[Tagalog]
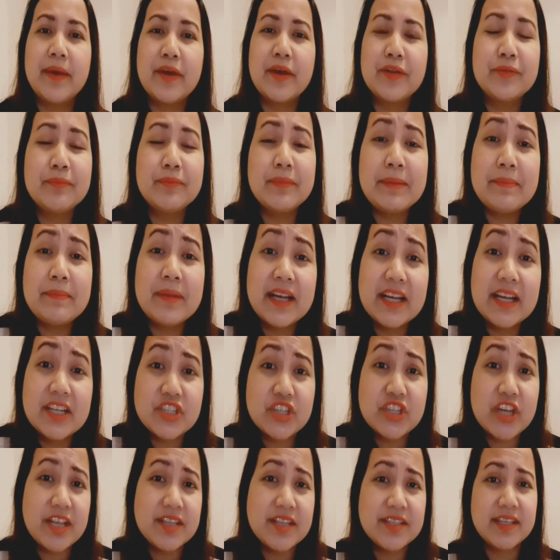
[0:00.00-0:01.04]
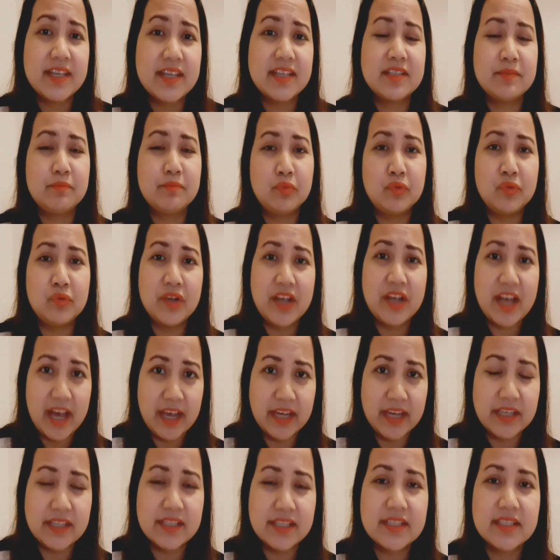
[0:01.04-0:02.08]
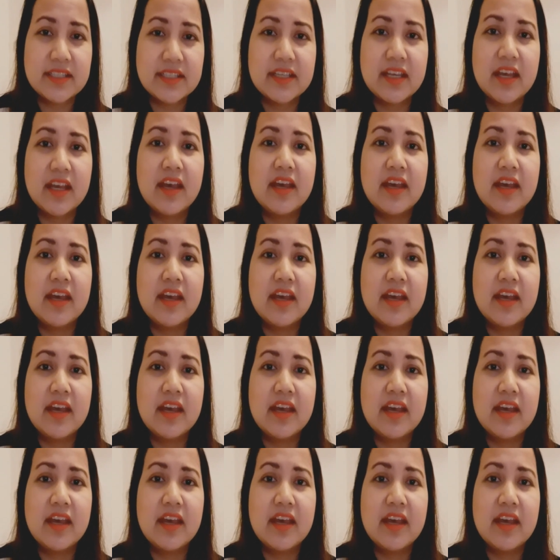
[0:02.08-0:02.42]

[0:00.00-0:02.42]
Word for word: Pero may mga chances po guys